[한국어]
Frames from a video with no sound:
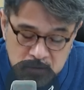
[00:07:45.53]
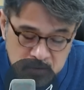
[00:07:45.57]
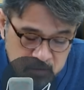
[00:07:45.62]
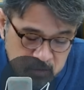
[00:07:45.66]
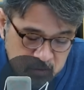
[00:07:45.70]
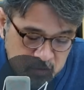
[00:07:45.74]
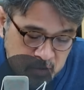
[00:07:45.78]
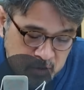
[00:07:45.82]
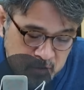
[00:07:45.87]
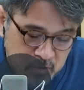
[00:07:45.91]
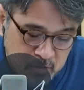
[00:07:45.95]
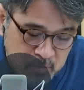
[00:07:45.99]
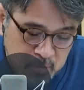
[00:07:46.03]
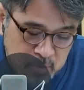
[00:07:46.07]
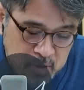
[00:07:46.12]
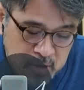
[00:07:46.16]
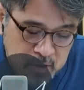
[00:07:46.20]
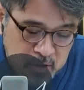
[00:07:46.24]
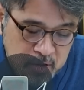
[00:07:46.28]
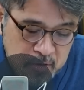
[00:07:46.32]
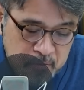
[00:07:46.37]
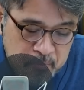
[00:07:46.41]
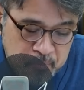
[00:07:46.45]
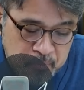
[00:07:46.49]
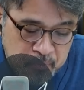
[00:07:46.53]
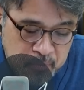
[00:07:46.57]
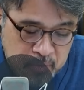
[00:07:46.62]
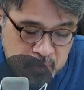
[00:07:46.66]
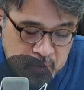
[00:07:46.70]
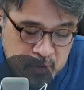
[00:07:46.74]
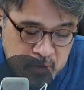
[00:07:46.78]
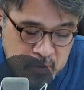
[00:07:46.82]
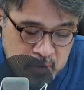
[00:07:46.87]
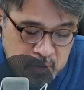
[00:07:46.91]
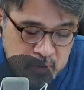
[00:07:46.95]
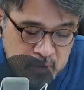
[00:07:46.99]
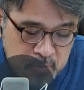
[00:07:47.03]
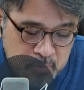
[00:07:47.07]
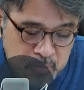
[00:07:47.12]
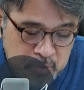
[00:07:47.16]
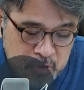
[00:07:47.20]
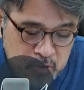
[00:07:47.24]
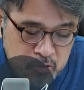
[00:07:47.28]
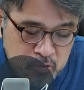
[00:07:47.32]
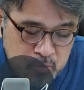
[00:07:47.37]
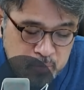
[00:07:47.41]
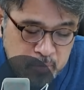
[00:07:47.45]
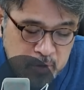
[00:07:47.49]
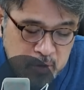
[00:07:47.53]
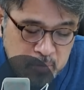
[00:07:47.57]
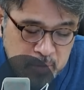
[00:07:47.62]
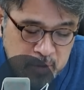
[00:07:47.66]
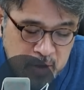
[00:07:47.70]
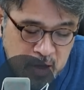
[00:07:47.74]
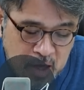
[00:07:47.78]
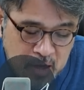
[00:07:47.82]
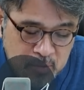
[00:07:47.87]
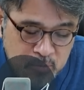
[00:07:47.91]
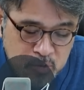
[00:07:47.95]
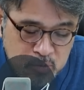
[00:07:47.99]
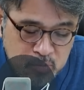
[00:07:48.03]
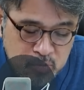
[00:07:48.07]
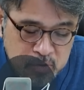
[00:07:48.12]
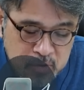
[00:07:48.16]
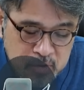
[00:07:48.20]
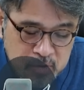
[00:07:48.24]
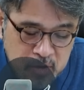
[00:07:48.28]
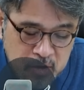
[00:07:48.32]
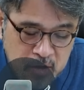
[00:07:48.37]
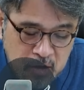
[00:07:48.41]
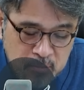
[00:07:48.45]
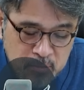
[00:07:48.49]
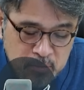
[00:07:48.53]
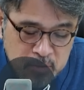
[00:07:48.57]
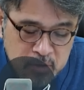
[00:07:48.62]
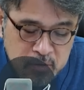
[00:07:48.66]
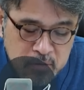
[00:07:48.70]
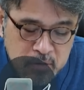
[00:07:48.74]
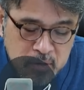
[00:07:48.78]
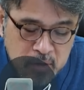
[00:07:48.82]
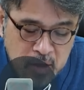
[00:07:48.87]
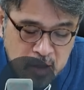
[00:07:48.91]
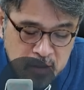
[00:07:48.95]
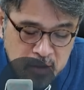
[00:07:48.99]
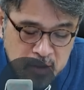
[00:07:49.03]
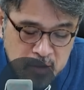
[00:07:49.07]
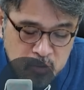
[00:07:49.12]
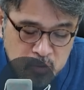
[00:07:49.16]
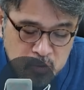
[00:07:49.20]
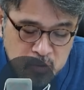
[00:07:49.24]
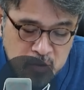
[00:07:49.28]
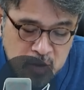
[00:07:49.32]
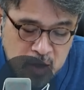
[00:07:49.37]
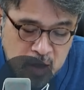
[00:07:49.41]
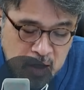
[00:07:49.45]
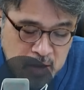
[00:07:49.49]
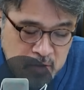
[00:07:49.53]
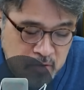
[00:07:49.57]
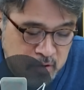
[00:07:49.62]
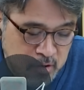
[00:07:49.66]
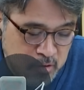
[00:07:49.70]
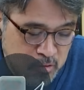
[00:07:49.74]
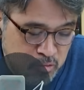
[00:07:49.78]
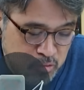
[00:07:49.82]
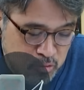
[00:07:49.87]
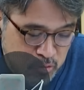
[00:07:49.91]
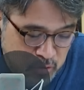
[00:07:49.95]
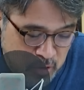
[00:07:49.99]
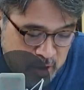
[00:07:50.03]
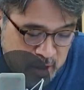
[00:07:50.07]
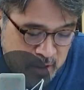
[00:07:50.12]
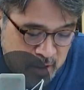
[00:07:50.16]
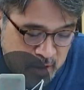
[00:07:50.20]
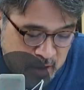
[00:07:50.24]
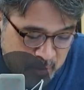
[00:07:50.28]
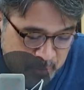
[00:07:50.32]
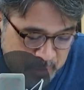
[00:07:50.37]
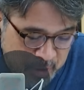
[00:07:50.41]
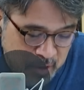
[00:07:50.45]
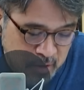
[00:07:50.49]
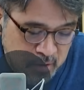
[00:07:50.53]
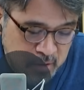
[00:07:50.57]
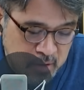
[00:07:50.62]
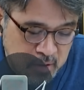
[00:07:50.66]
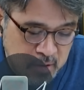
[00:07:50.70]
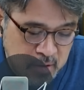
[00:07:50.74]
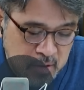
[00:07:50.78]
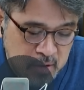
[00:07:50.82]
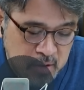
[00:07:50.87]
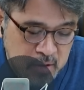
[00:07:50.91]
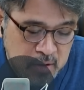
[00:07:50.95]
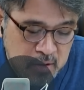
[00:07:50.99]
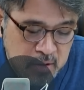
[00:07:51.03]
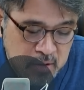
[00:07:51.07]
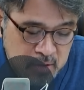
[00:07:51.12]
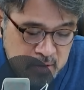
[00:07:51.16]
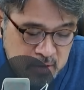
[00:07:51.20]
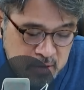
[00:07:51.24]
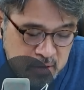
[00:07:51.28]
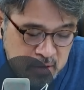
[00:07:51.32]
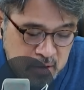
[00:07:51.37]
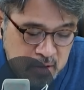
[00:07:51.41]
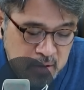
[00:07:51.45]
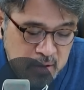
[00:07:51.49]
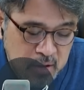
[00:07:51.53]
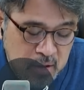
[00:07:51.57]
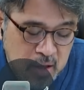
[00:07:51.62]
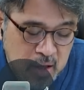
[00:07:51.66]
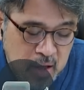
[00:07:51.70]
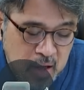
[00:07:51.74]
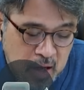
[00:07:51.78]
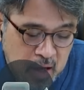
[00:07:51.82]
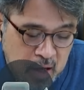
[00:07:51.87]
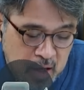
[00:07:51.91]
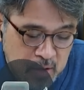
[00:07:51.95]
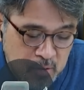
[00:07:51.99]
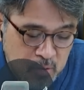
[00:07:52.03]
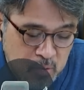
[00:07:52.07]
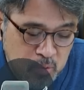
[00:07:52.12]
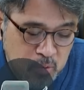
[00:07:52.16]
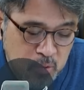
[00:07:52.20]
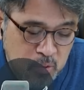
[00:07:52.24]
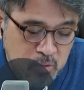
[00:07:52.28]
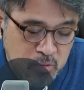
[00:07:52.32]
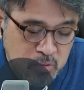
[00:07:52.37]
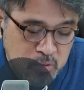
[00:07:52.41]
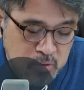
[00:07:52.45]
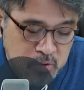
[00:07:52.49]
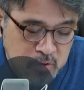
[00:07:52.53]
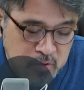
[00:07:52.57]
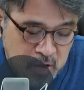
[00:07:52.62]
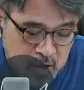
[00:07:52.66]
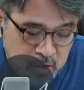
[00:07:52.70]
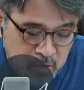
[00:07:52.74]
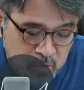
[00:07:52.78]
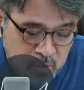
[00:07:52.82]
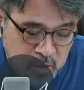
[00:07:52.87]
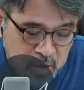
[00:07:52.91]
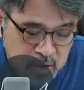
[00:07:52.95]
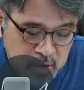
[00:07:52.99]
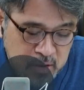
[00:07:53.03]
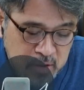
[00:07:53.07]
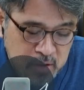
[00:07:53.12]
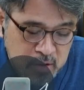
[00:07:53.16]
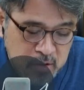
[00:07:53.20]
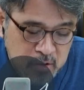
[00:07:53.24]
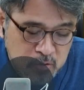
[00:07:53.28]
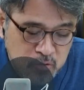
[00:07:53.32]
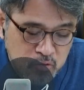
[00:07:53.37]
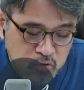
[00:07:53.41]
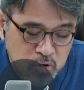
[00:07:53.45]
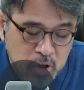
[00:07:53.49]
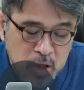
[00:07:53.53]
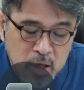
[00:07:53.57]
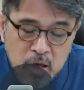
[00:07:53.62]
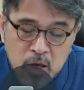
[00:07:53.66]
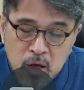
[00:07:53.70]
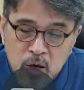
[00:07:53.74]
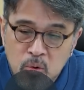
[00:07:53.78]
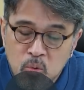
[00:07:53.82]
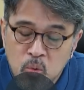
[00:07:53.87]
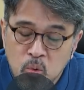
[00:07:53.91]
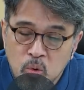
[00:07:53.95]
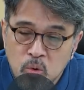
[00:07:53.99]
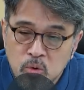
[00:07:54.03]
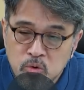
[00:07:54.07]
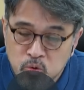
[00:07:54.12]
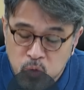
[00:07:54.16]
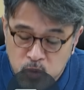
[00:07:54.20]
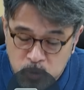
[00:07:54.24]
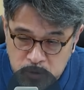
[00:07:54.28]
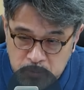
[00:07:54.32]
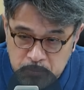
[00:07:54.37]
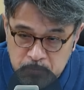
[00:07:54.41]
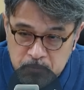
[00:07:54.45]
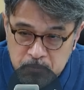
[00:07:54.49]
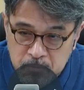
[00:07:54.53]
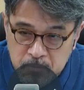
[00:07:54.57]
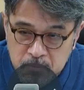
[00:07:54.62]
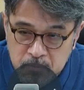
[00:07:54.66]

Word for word: 그렇지 않습니까? 비유법에는 아무 문제가 없는 듯한데도 싸가지를 운운한다면 그건 한동훈 장관의 최고 존엄.